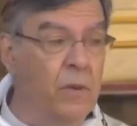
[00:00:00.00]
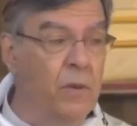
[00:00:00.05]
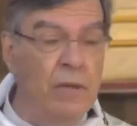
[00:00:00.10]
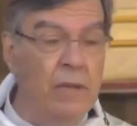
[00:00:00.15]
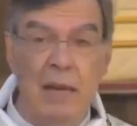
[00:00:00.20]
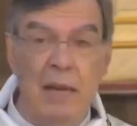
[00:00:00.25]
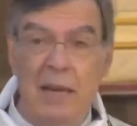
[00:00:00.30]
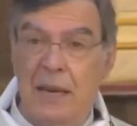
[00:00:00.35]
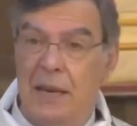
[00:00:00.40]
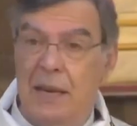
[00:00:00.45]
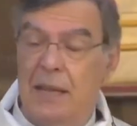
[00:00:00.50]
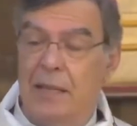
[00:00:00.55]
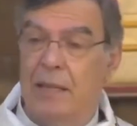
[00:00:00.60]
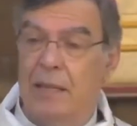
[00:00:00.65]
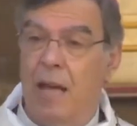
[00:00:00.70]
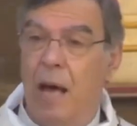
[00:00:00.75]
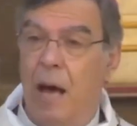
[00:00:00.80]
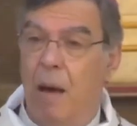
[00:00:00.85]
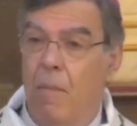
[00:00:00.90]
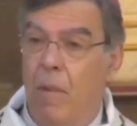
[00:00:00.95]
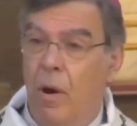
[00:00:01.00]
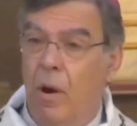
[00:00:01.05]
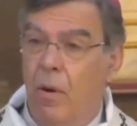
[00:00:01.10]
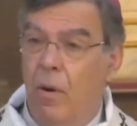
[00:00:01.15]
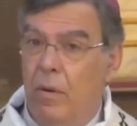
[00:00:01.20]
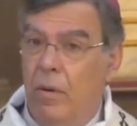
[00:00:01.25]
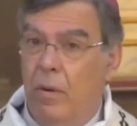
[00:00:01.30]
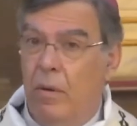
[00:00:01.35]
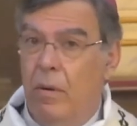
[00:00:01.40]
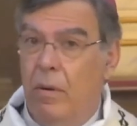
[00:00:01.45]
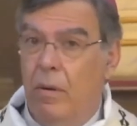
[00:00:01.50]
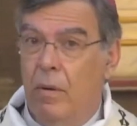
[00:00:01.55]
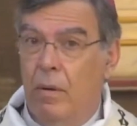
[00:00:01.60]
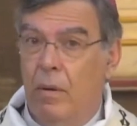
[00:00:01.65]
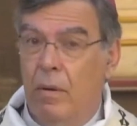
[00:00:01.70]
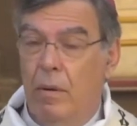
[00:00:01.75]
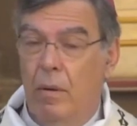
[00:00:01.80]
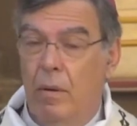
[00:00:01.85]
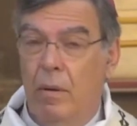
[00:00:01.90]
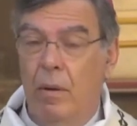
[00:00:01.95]
Et vous êtes les sarments.
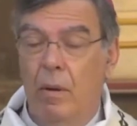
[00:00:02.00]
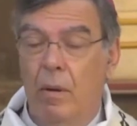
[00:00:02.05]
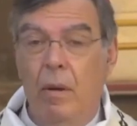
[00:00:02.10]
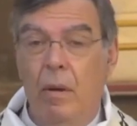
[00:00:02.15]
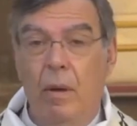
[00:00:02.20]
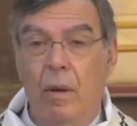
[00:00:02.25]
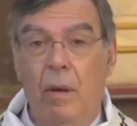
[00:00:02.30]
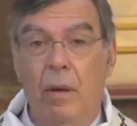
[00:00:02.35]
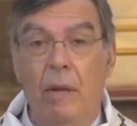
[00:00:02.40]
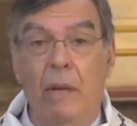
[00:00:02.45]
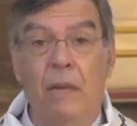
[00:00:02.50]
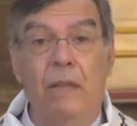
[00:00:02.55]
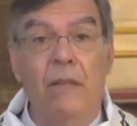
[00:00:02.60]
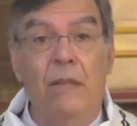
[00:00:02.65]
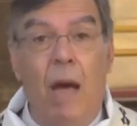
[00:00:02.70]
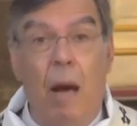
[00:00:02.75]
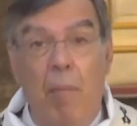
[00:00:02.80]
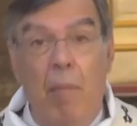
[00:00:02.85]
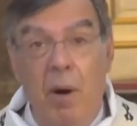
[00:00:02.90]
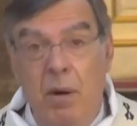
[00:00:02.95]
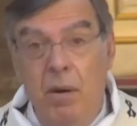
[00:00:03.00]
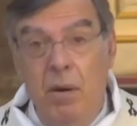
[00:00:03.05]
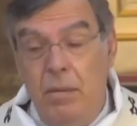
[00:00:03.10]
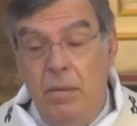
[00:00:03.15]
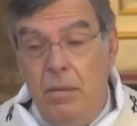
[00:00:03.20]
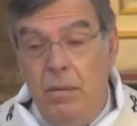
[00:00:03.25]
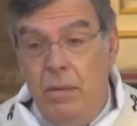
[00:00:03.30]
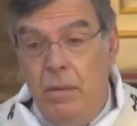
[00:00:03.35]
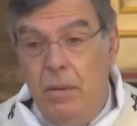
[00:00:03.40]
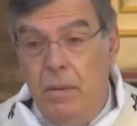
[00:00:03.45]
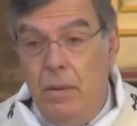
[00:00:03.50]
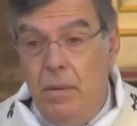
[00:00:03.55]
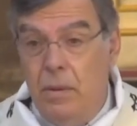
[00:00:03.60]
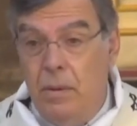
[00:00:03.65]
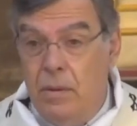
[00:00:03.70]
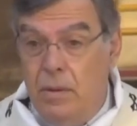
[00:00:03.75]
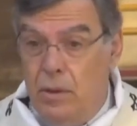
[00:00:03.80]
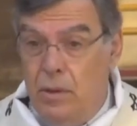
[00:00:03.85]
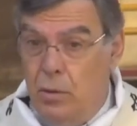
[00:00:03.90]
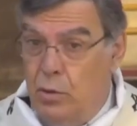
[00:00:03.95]
Les sarments,
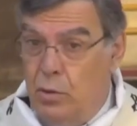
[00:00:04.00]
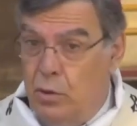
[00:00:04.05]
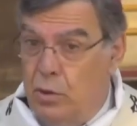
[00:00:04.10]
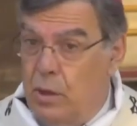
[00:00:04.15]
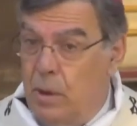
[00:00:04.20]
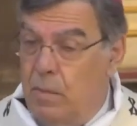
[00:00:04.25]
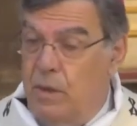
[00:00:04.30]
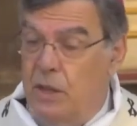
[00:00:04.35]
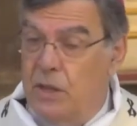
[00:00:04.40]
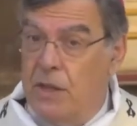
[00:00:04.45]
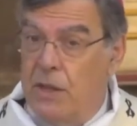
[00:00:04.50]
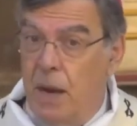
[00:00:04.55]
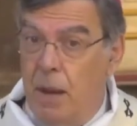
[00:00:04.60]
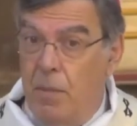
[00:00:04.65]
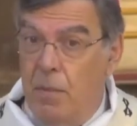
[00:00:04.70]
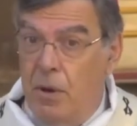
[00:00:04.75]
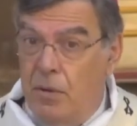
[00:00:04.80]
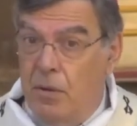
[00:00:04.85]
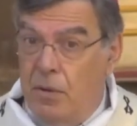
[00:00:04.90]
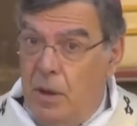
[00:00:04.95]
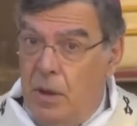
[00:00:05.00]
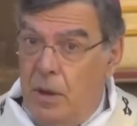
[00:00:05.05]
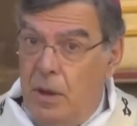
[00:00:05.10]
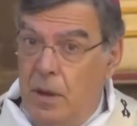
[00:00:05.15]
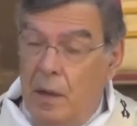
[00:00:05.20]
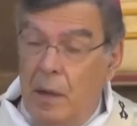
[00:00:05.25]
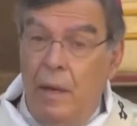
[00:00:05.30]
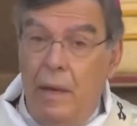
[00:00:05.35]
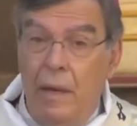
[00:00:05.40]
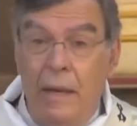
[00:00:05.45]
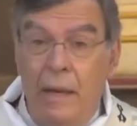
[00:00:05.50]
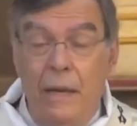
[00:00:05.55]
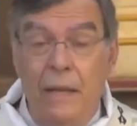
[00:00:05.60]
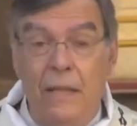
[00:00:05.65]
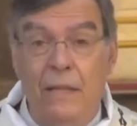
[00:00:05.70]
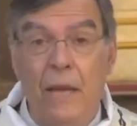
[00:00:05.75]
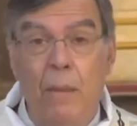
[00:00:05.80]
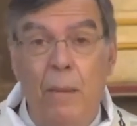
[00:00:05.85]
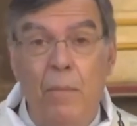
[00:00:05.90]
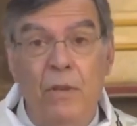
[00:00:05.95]
si nous sommes les sarments,
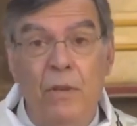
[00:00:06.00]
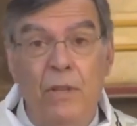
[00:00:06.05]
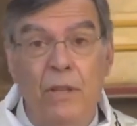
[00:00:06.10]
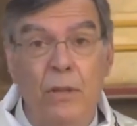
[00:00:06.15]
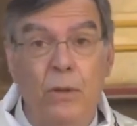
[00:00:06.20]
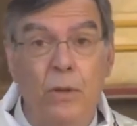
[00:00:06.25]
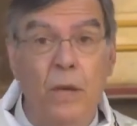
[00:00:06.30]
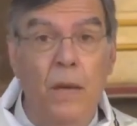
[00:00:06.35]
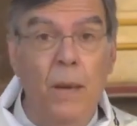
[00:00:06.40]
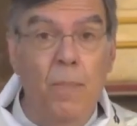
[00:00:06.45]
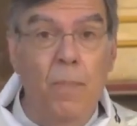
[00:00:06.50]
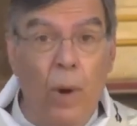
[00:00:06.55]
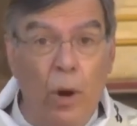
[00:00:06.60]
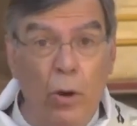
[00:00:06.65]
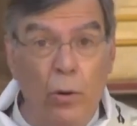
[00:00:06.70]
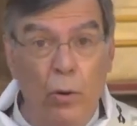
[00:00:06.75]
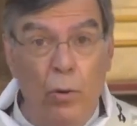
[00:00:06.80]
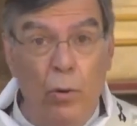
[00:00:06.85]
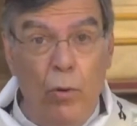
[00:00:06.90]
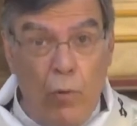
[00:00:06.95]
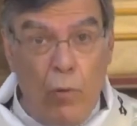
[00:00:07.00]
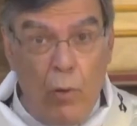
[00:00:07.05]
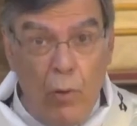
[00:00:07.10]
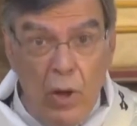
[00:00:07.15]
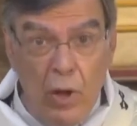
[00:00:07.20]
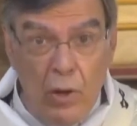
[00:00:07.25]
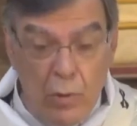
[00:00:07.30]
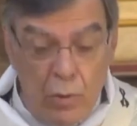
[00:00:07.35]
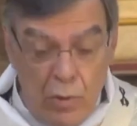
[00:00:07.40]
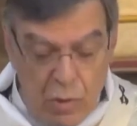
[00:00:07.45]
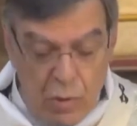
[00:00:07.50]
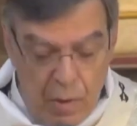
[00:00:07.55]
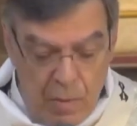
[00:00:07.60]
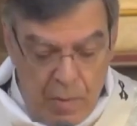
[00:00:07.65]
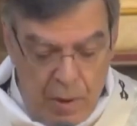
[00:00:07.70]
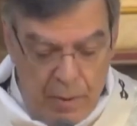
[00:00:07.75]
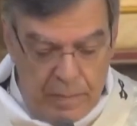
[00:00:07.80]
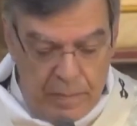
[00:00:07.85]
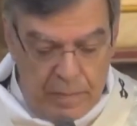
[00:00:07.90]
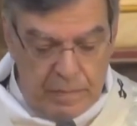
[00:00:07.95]
les sarments c'est ceux qui portent du fruit
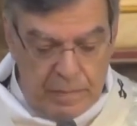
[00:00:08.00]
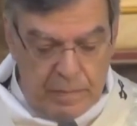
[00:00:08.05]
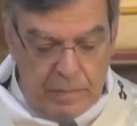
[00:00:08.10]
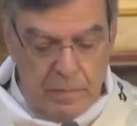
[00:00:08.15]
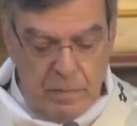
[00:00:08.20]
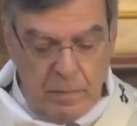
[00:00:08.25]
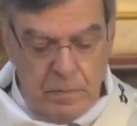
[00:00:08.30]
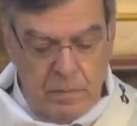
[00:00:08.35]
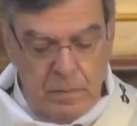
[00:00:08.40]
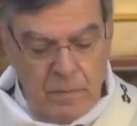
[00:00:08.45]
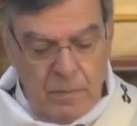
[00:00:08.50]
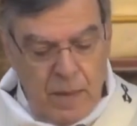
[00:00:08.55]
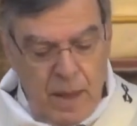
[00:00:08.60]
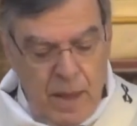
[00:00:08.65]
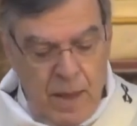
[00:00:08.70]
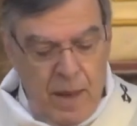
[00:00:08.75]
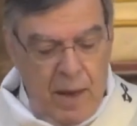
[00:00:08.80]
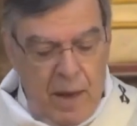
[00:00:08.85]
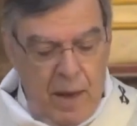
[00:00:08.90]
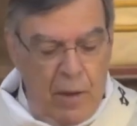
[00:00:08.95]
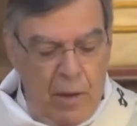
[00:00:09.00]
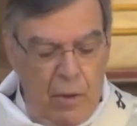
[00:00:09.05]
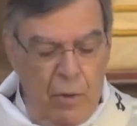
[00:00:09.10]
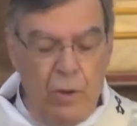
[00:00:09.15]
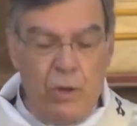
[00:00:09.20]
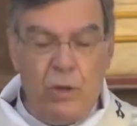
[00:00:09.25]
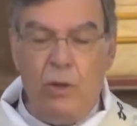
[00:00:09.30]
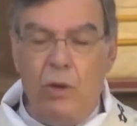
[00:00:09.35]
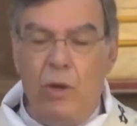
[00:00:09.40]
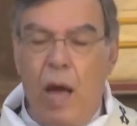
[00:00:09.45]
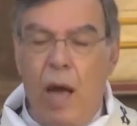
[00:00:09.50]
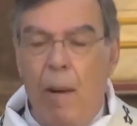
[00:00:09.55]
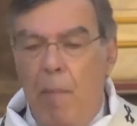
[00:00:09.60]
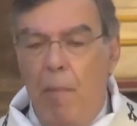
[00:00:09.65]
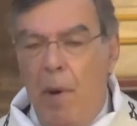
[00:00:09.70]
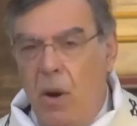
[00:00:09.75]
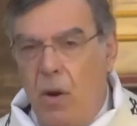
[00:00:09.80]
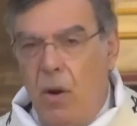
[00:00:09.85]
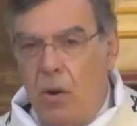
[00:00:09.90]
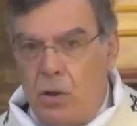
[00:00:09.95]
justement. Le
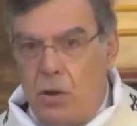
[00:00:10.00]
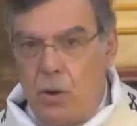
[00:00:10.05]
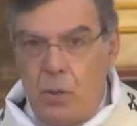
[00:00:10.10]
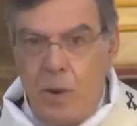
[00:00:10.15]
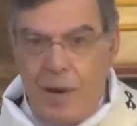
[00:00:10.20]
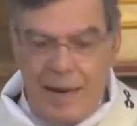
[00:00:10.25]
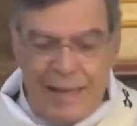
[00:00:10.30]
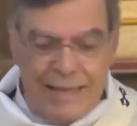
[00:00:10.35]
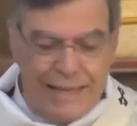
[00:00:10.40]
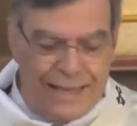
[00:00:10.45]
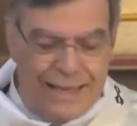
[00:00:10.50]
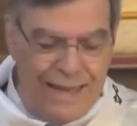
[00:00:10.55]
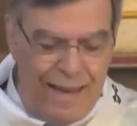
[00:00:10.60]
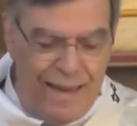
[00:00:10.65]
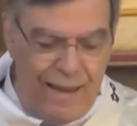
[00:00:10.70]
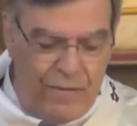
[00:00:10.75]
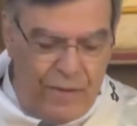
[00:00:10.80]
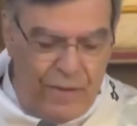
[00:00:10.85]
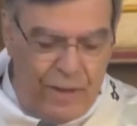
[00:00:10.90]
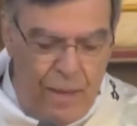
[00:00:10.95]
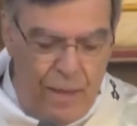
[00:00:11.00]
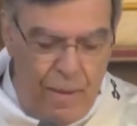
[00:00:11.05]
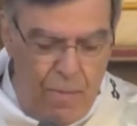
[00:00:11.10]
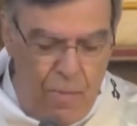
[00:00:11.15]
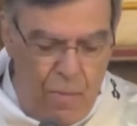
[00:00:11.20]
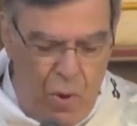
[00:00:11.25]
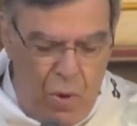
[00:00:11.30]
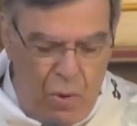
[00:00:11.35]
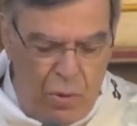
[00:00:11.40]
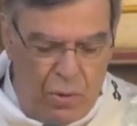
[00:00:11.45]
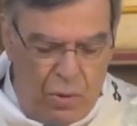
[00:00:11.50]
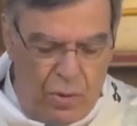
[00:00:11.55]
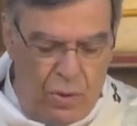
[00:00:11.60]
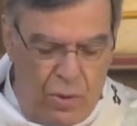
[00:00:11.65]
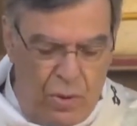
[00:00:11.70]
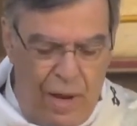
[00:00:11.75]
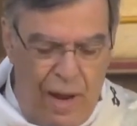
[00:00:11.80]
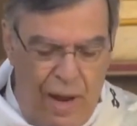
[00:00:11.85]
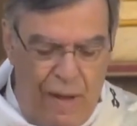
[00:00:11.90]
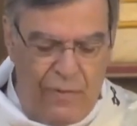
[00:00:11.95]
sarment reçoit la sève qui
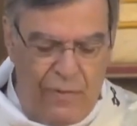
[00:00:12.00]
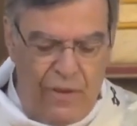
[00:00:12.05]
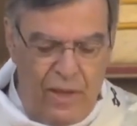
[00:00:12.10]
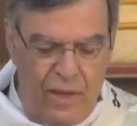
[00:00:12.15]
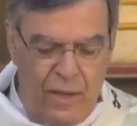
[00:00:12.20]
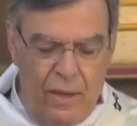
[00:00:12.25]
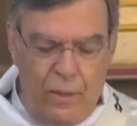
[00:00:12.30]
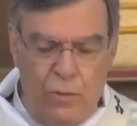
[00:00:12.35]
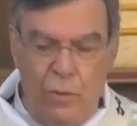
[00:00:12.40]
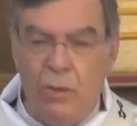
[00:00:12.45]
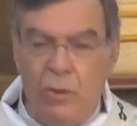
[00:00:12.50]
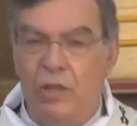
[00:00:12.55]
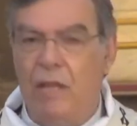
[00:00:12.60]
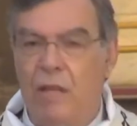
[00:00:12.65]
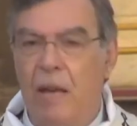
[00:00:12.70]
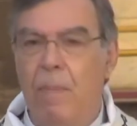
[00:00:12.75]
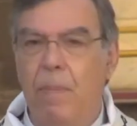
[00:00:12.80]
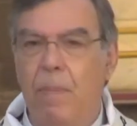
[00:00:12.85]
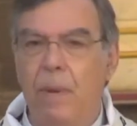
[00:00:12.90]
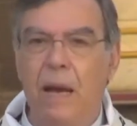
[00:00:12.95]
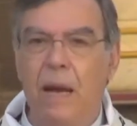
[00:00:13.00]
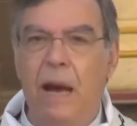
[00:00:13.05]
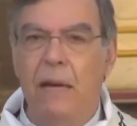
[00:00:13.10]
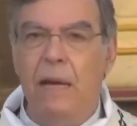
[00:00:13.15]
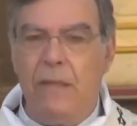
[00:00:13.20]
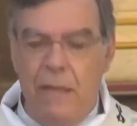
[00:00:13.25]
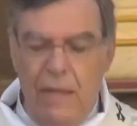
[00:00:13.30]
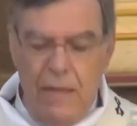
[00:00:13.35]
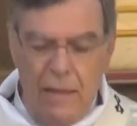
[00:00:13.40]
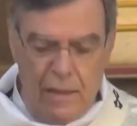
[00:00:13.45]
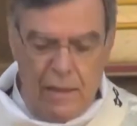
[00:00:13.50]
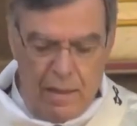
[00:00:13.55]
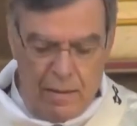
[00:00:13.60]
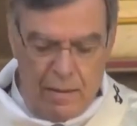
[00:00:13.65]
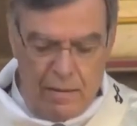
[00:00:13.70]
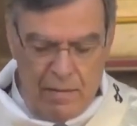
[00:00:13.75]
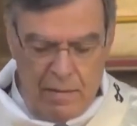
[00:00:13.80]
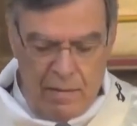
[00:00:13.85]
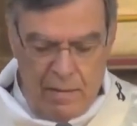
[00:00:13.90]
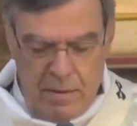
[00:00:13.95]
monte de la vigne, du cep et des
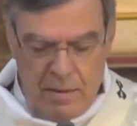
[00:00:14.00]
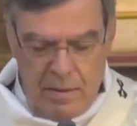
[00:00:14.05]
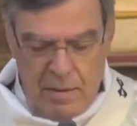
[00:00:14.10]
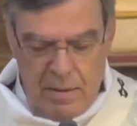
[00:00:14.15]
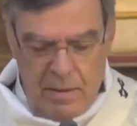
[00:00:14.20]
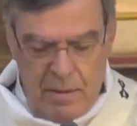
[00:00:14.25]
racines.